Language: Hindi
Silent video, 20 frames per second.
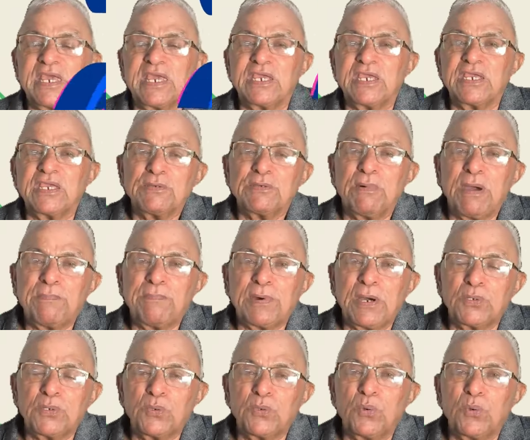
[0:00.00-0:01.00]
है जब आप
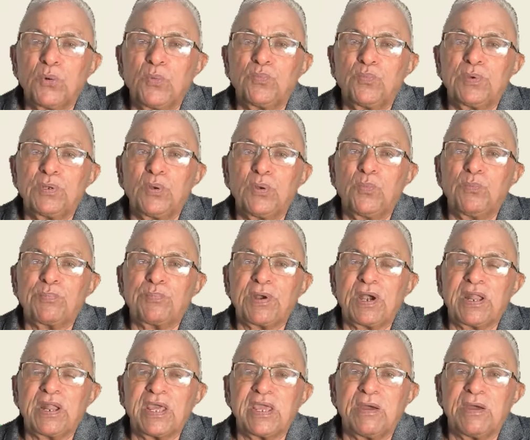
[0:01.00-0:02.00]
अनुलोम विलोम
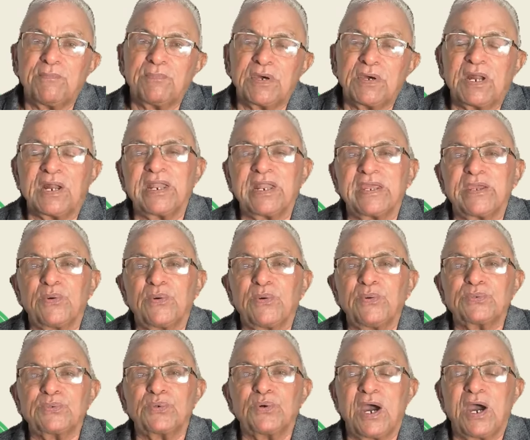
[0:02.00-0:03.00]
प्राणायाम कर रहे
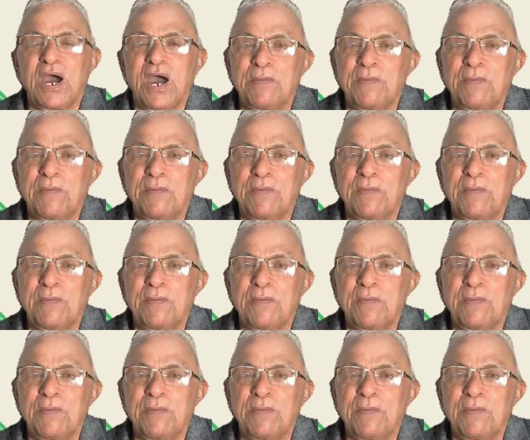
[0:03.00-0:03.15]
हो तो